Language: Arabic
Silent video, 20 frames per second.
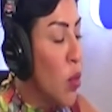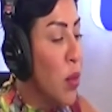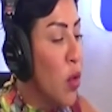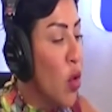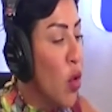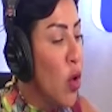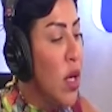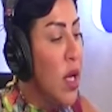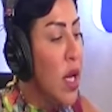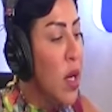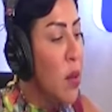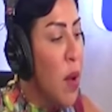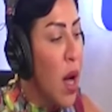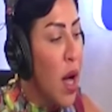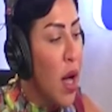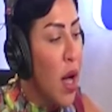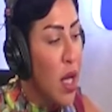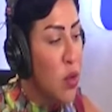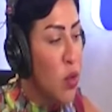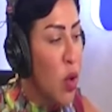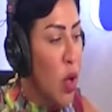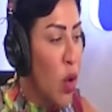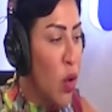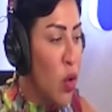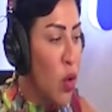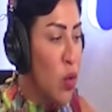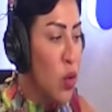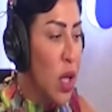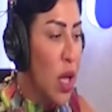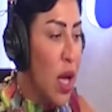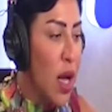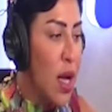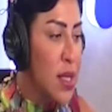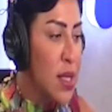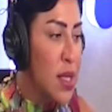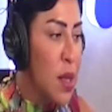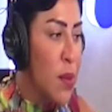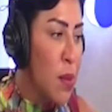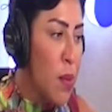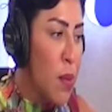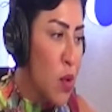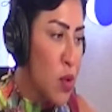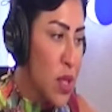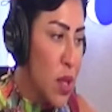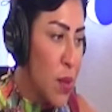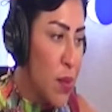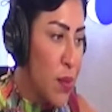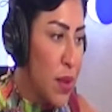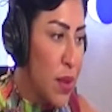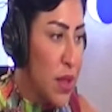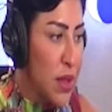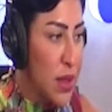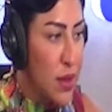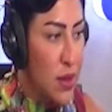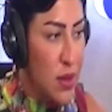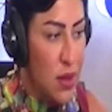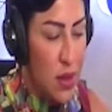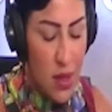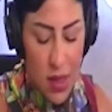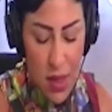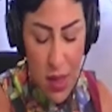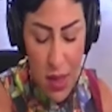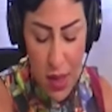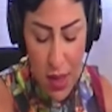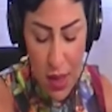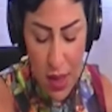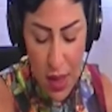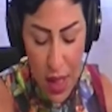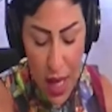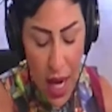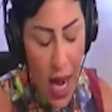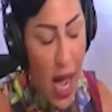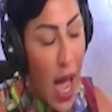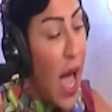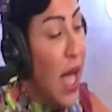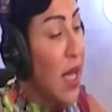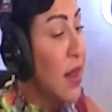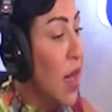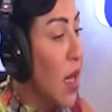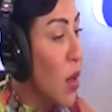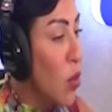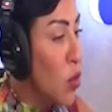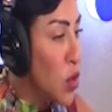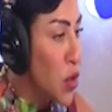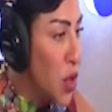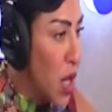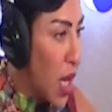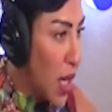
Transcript: كل الباقات والعروض الخاصة بالموسم حتى الوجهات